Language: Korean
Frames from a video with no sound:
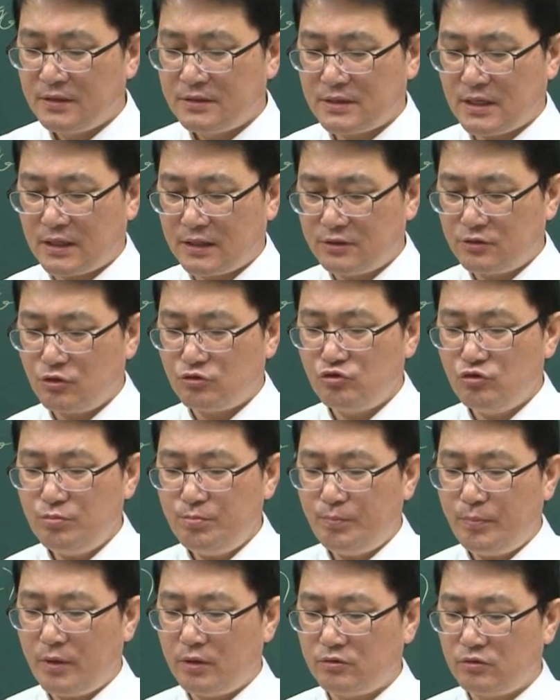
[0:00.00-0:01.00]
자, 그래서
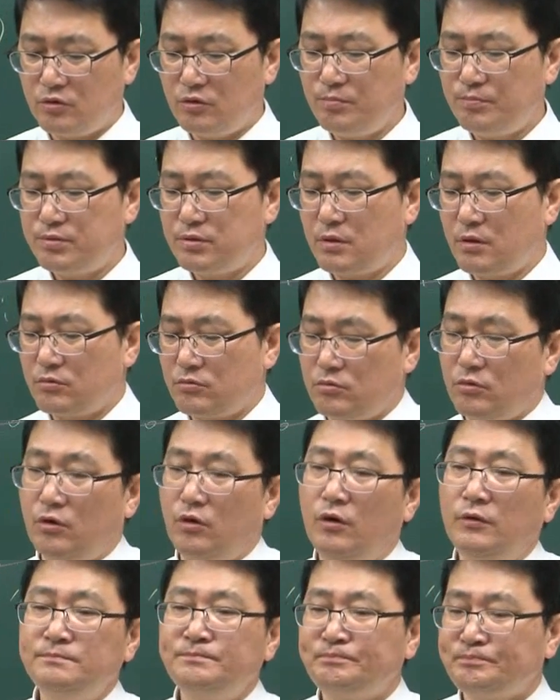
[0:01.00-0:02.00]
6번도
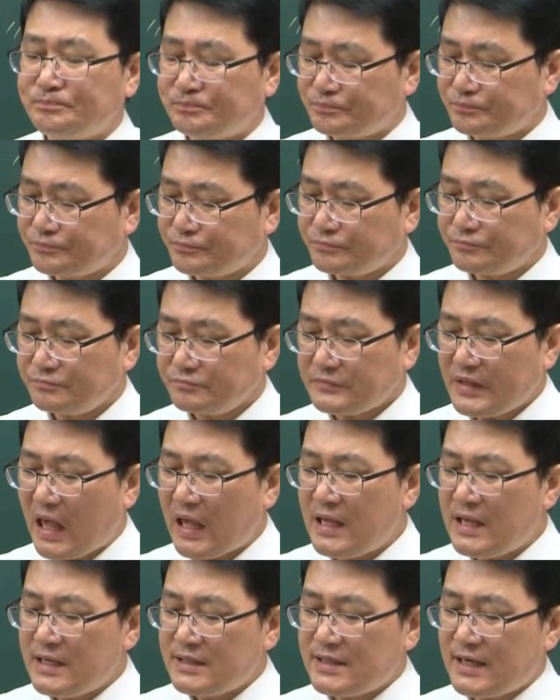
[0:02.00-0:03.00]
풀었고
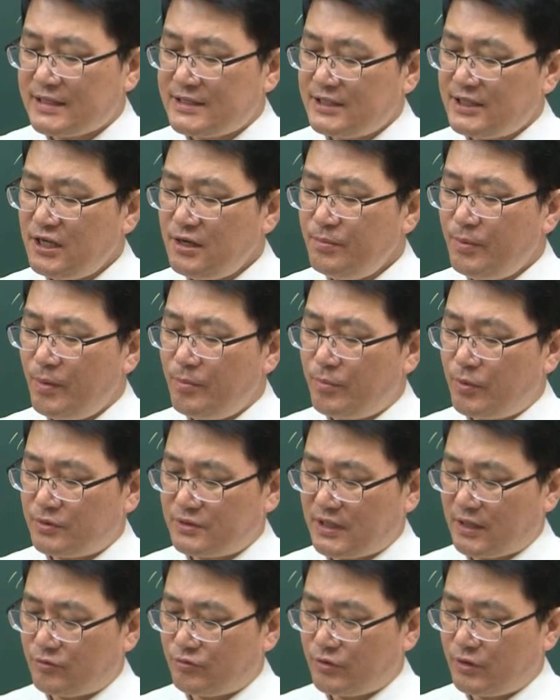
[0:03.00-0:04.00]
자, 7번
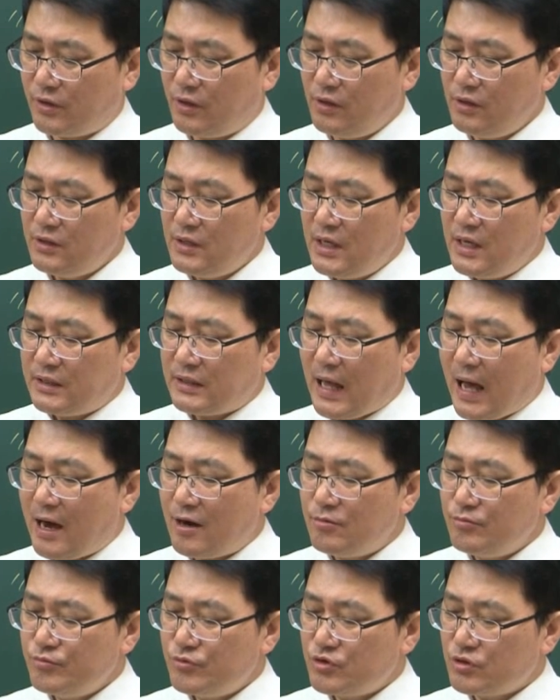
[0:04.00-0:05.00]
보자고요.
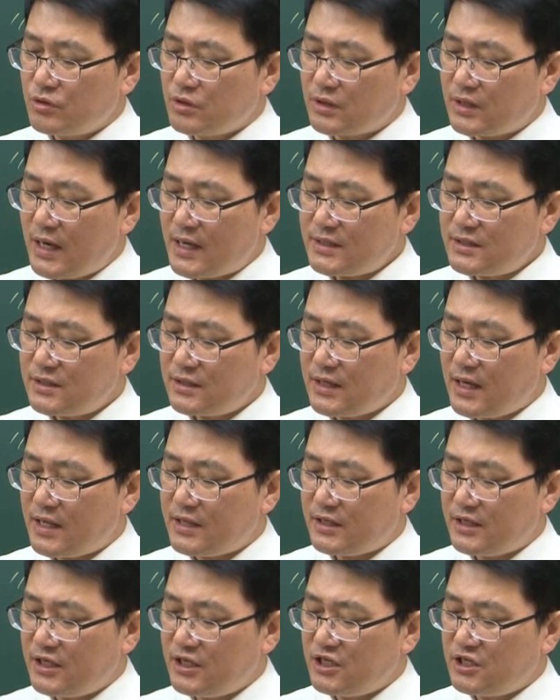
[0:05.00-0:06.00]
다음 중
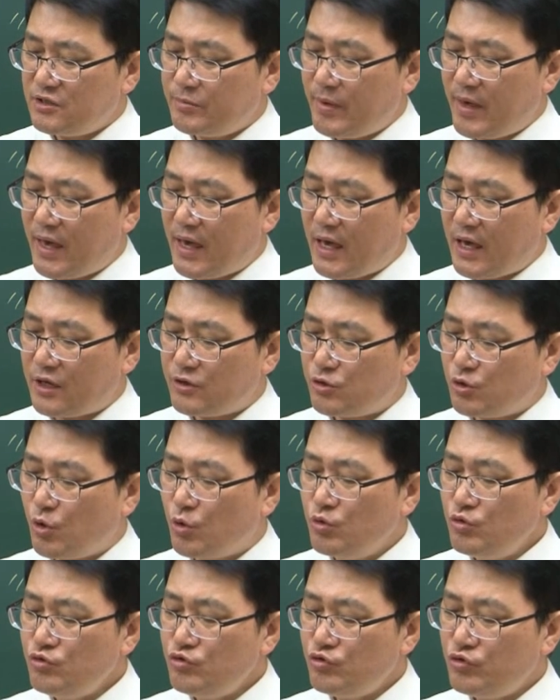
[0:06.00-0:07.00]
가스관 이음의
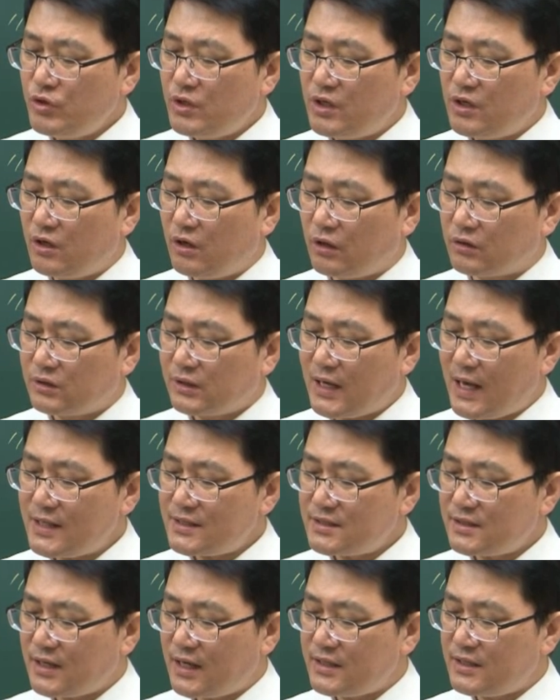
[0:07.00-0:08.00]
종류인 것,
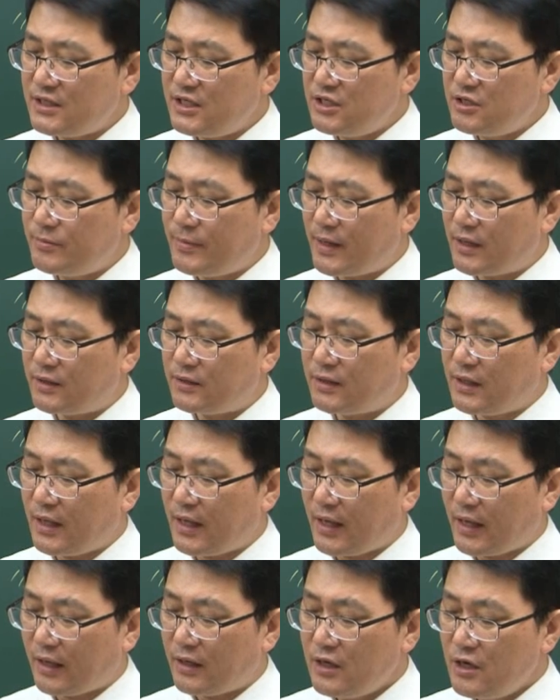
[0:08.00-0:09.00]
가스관
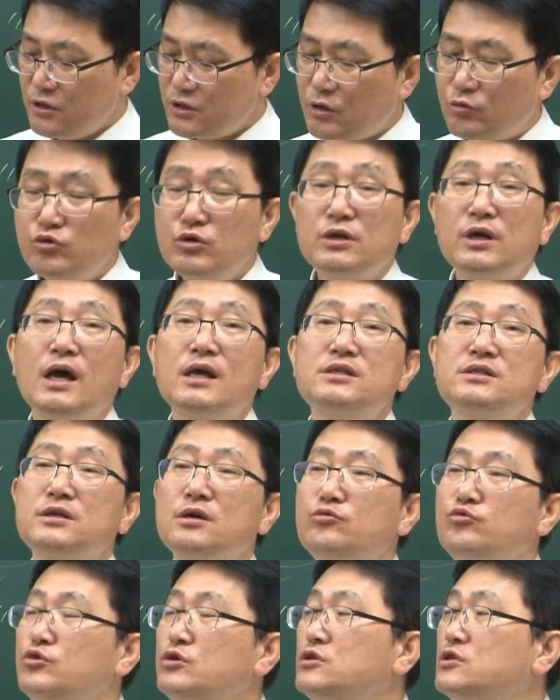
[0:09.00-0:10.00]
이음하는데 자, 우리
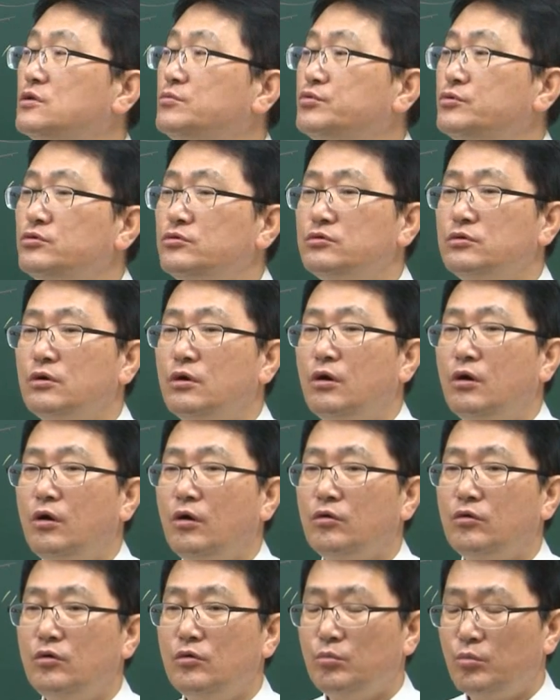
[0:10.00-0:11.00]
가스관 우리 지금 쓰는
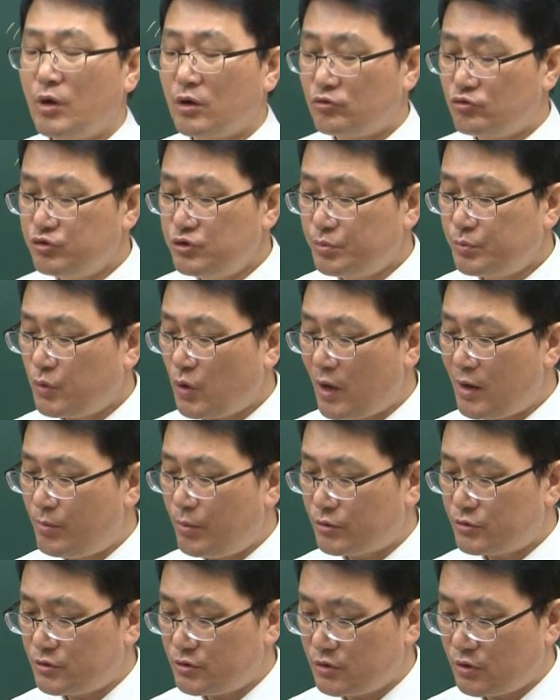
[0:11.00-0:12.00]
거 90도
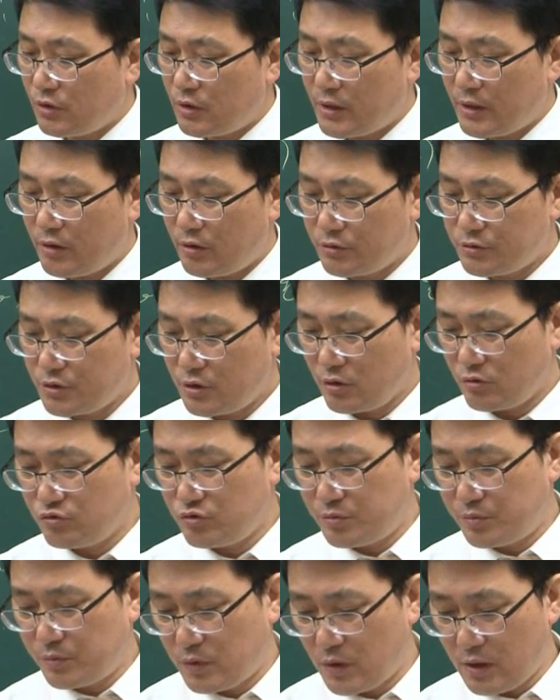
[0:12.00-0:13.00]
엘보 쓰는 거예요. 그죠?
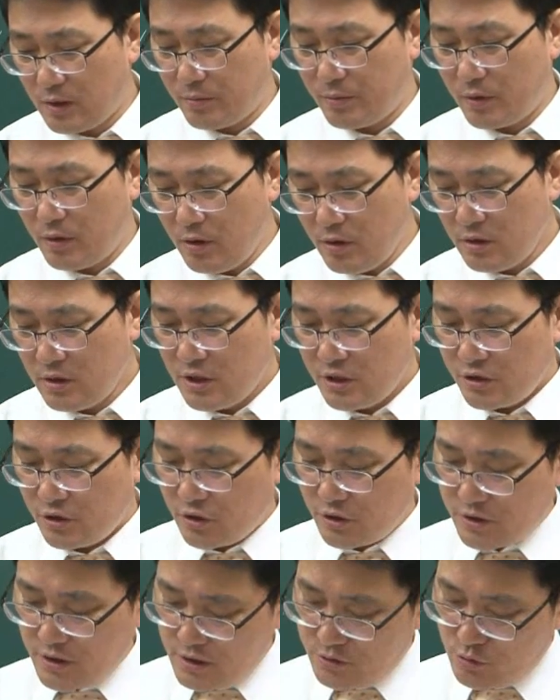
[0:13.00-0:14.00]
90도 엘보
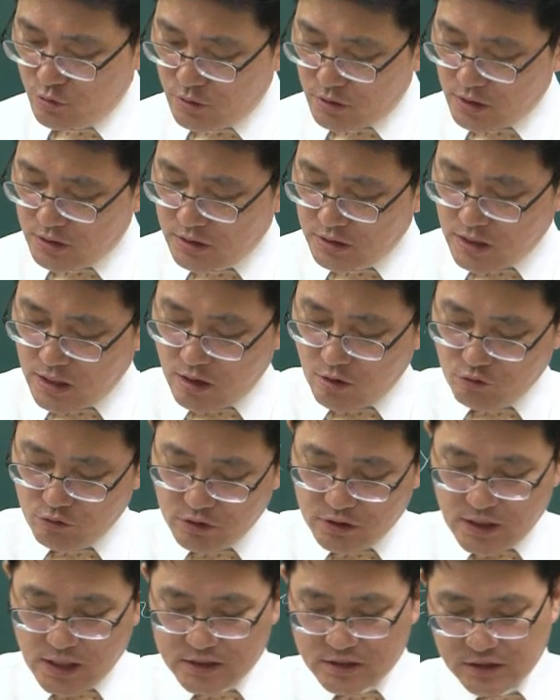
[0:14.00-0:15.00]
여기에 속한다.
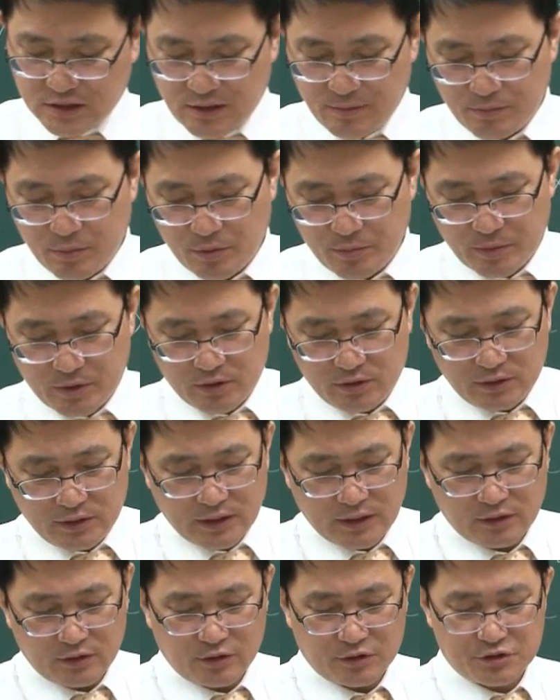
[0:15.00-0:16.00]
우리 가스관 보면은
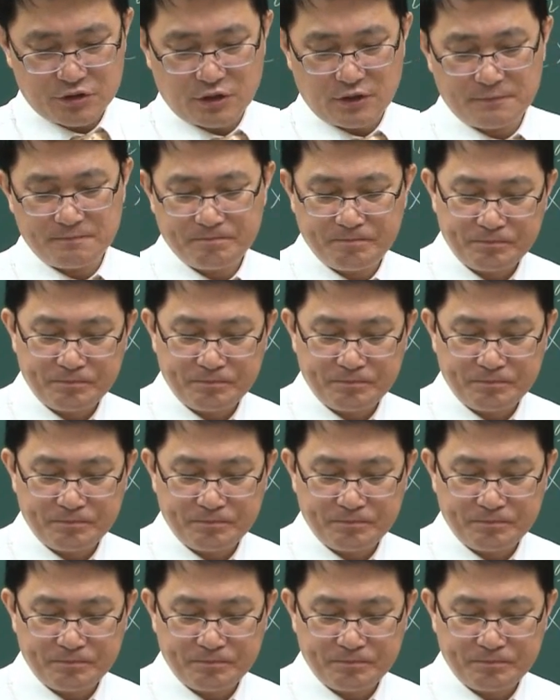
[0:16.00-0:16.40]
되는 거죠.